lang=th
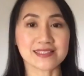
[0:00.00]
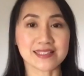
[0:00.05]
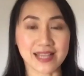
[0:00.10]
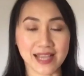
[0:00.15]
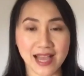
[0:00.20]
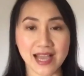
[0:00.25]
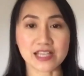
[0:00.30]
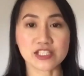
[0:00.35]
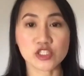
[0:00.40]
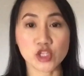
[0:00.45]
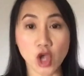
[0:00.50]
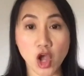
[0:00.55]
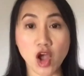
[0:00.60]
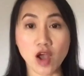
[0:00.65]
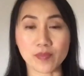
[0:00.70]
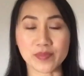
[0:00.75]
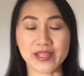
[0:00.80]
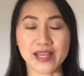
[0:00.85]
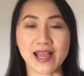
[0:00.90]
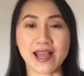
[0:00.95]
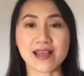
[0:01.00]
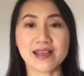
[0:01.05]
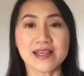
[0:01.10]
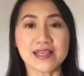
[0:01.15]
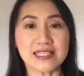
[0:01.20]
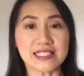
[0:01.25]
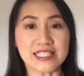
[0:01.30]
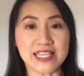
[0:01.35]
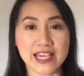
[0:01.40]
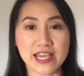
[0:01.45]
นะคะชอบนะคะ
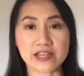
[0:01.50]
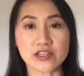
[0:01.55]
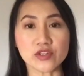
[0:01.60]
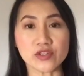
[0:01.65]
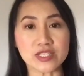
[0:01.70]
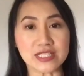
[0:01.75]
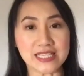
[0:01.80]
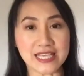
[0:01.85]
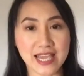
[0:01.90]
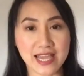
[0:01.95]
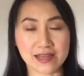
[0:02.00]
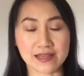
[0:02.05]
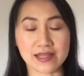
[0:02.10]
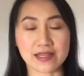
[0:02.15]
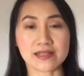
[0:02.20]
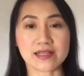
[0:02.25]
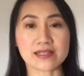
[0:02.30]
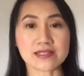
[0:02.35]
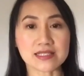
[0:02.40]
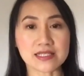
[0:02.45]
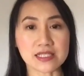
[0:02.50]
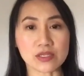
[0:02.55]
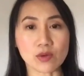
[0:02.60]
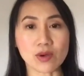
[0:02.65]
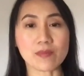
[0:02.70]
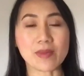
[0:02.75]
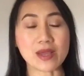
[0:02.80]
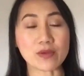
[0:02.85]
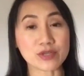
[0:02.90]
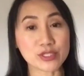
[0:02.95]
เกียร์โนดเกียร์เนี่ยสื่อค
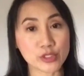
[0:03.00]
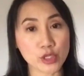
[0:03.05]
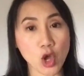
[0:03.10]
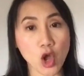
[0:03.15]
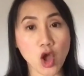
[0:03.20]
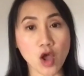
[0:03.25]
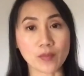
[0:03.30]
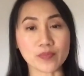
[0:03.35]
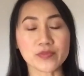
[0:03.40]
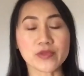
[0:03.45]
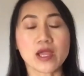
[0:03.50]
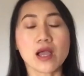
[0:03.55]
วามหมายว่าชอบ